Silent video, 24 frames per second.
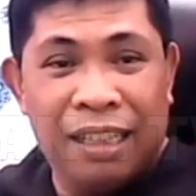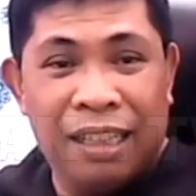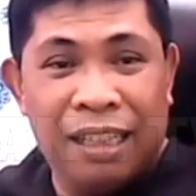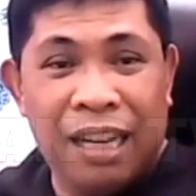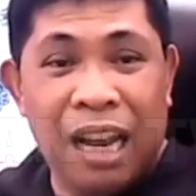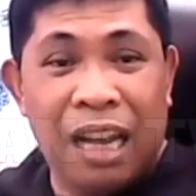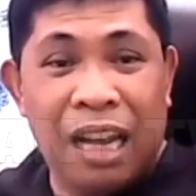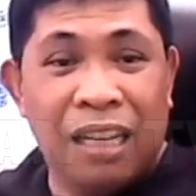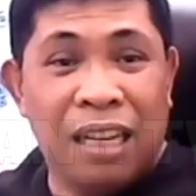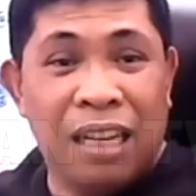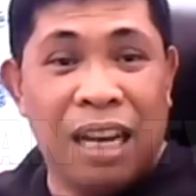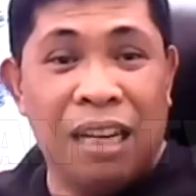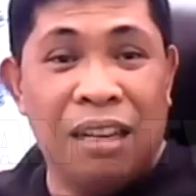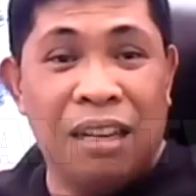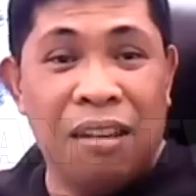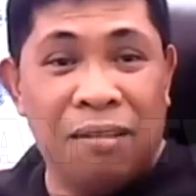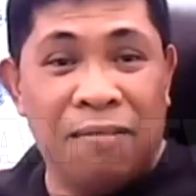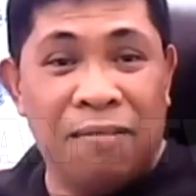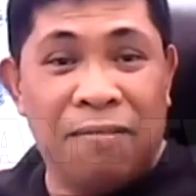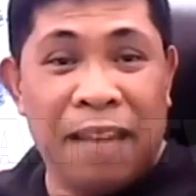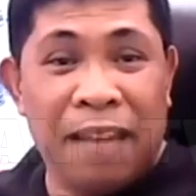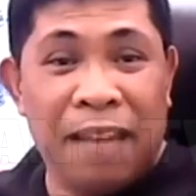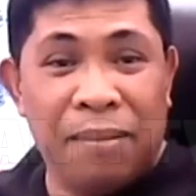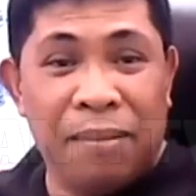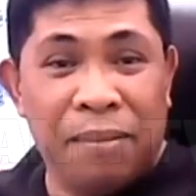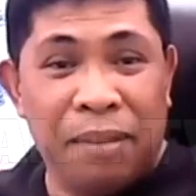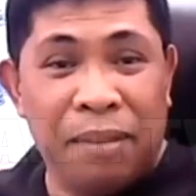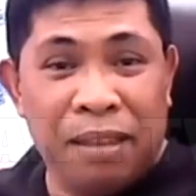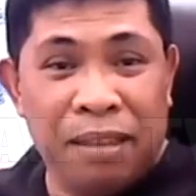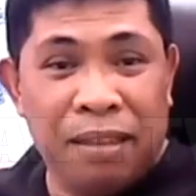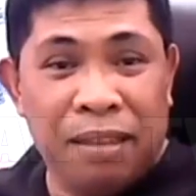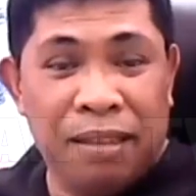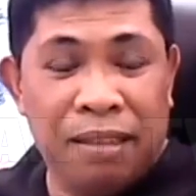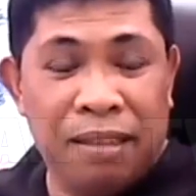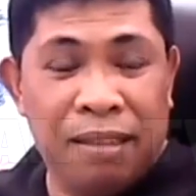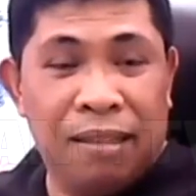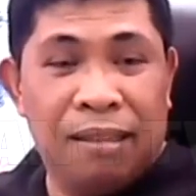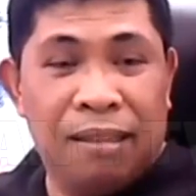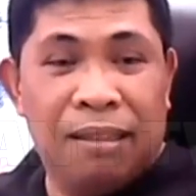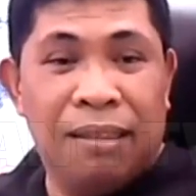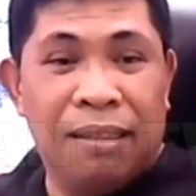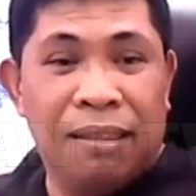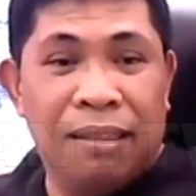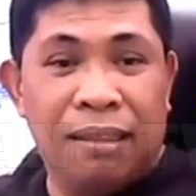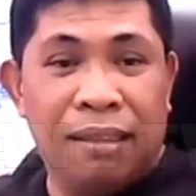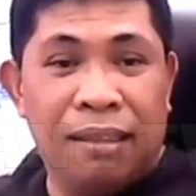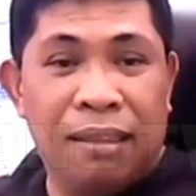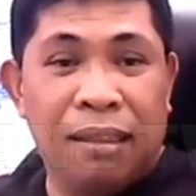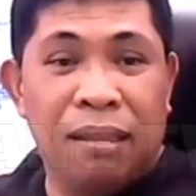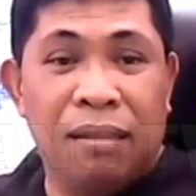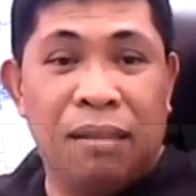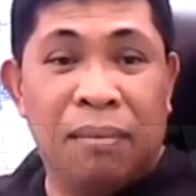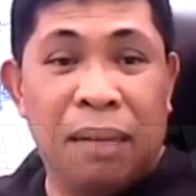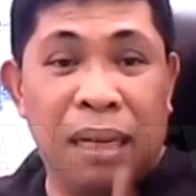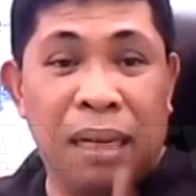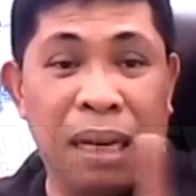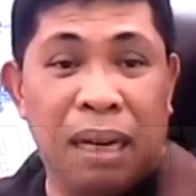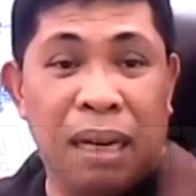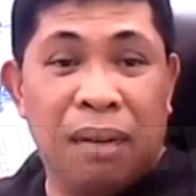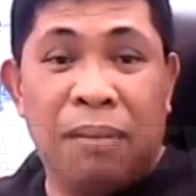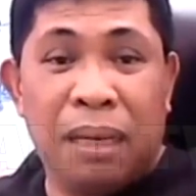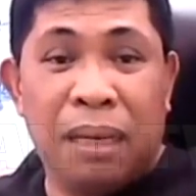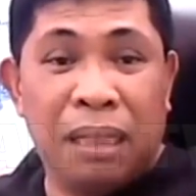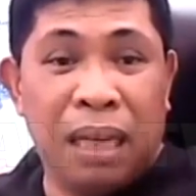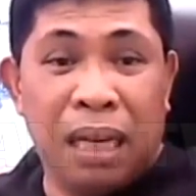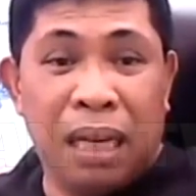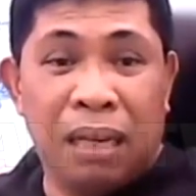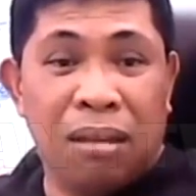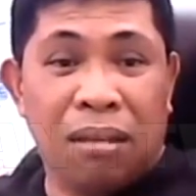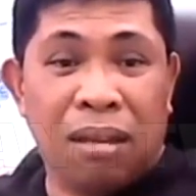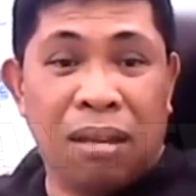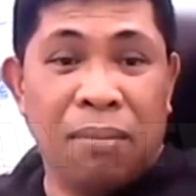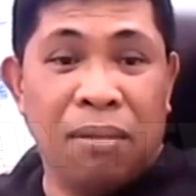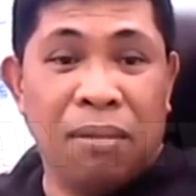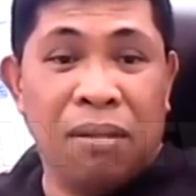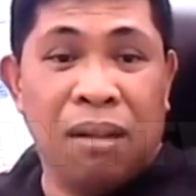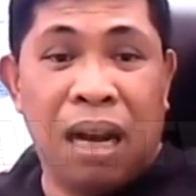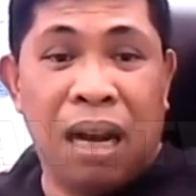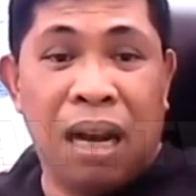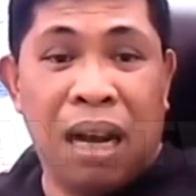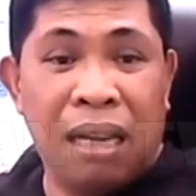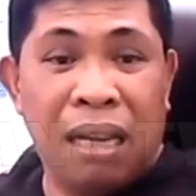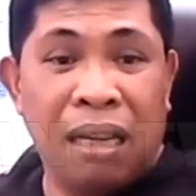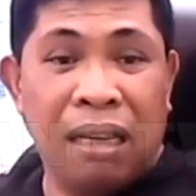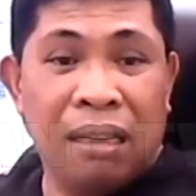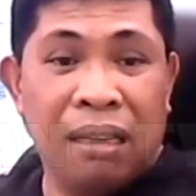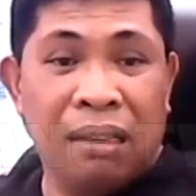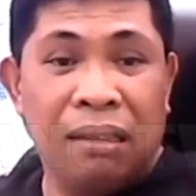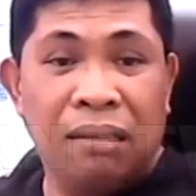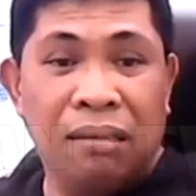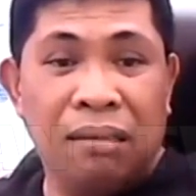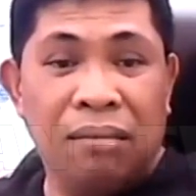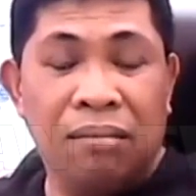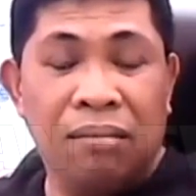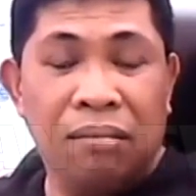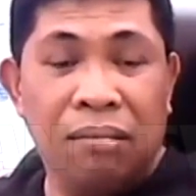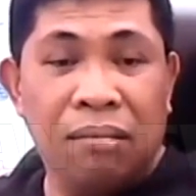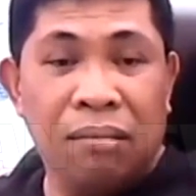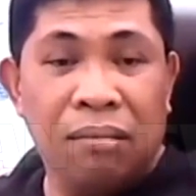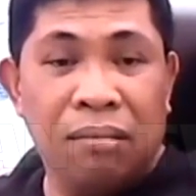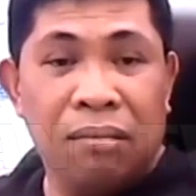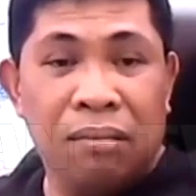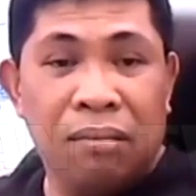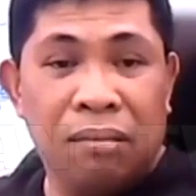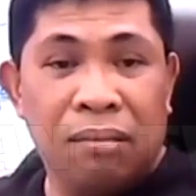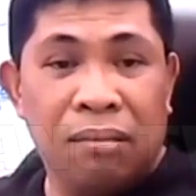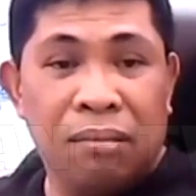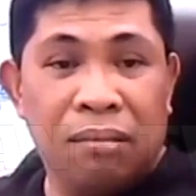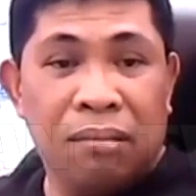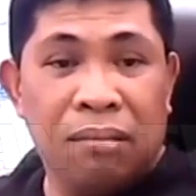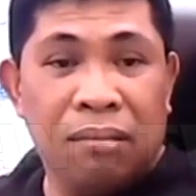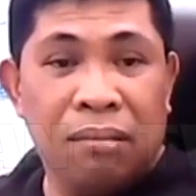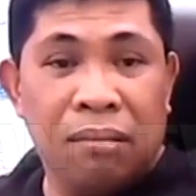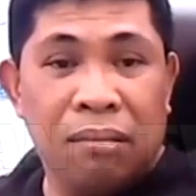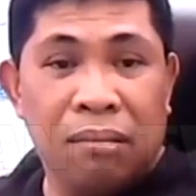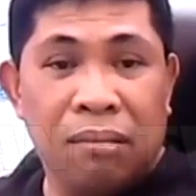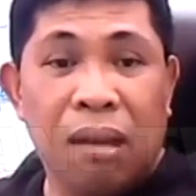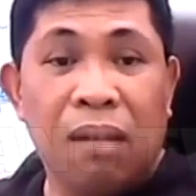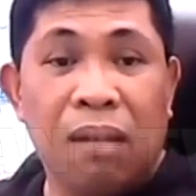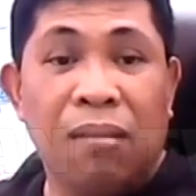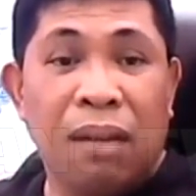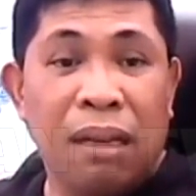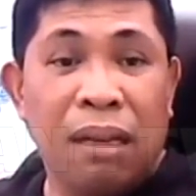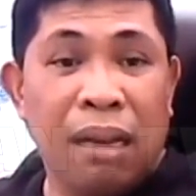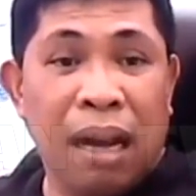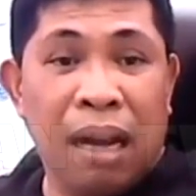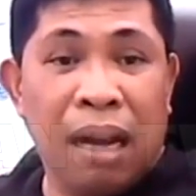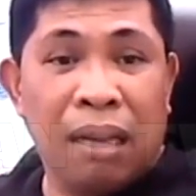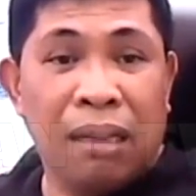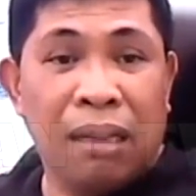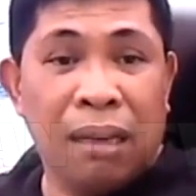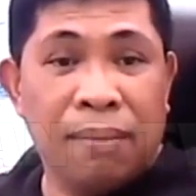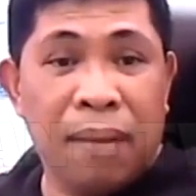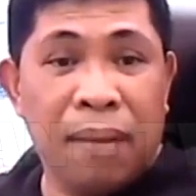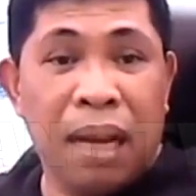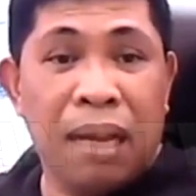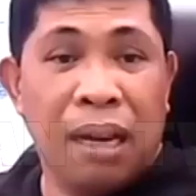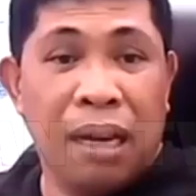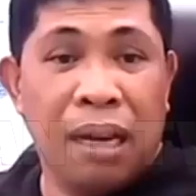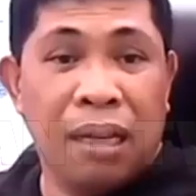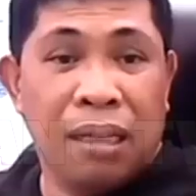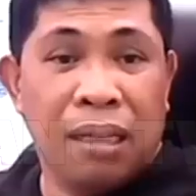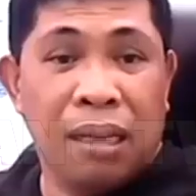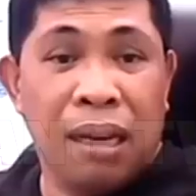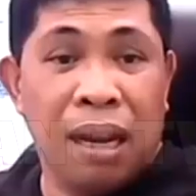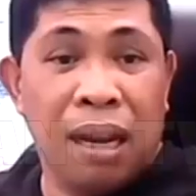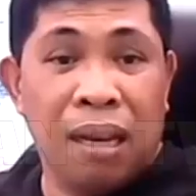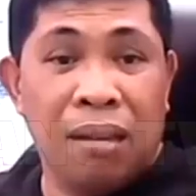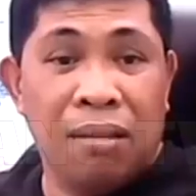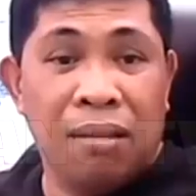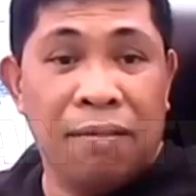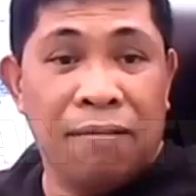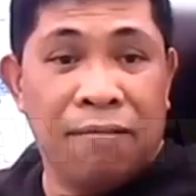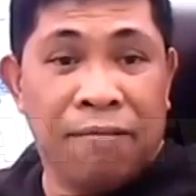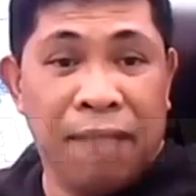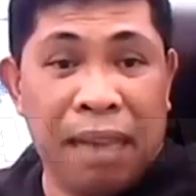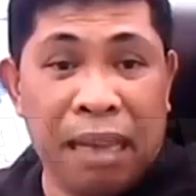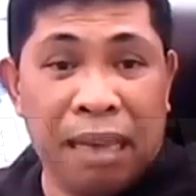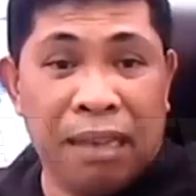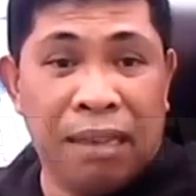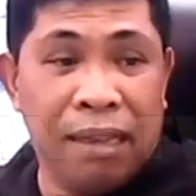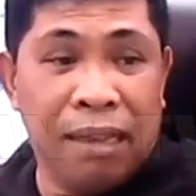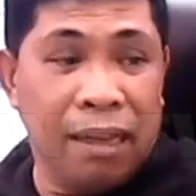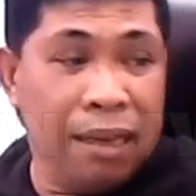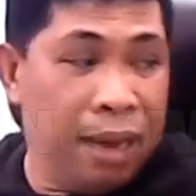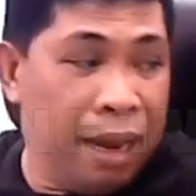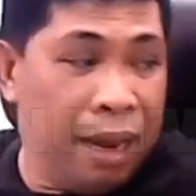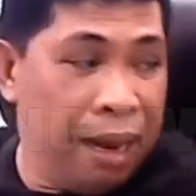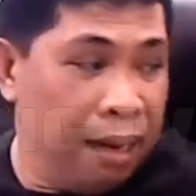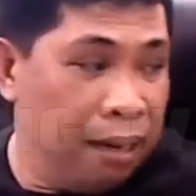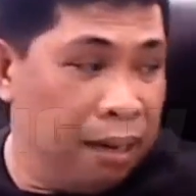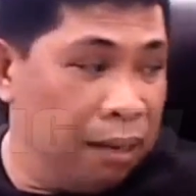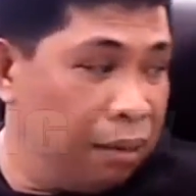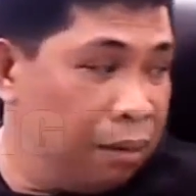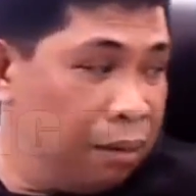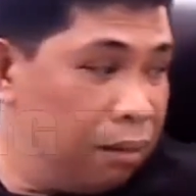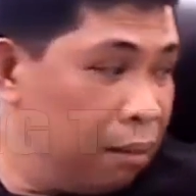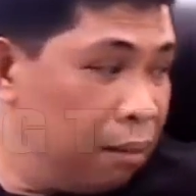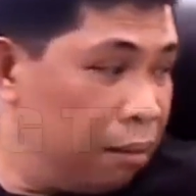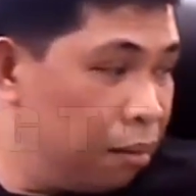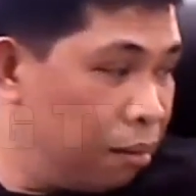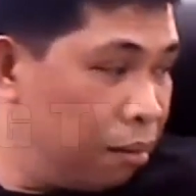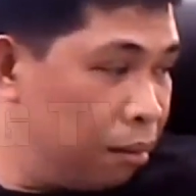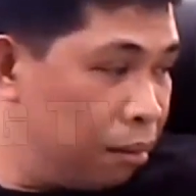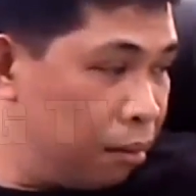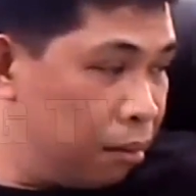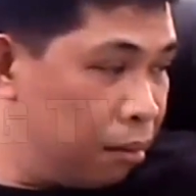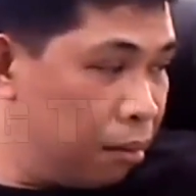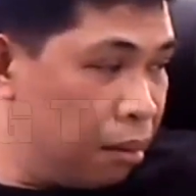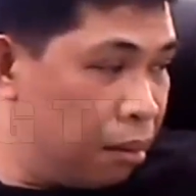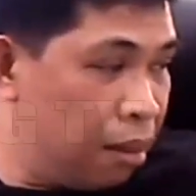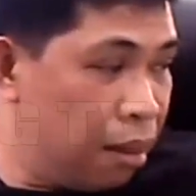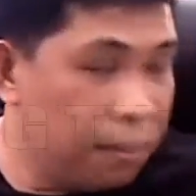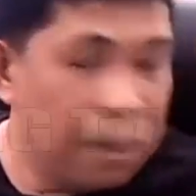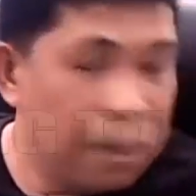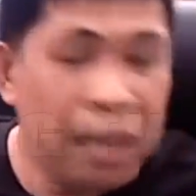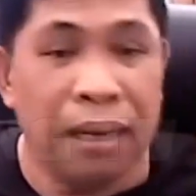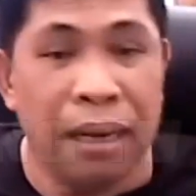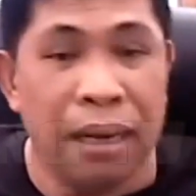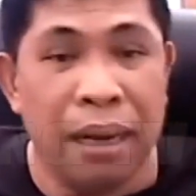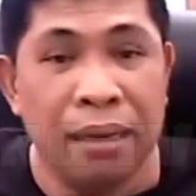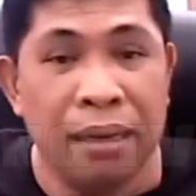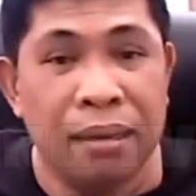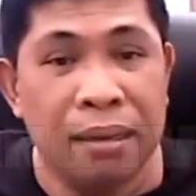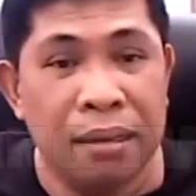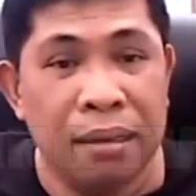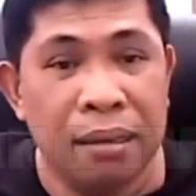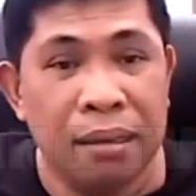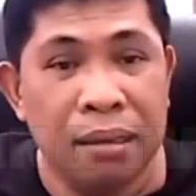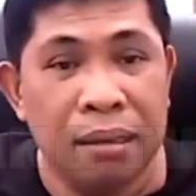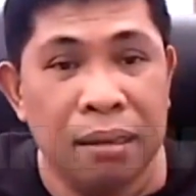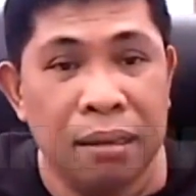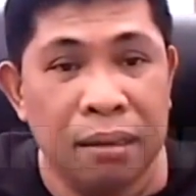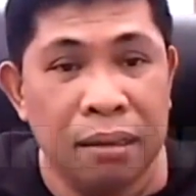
Nandyan yung fear mo. Yung mga umasinsa sa buhay, nawala, na-manage nila yung fear nila. Na-manage.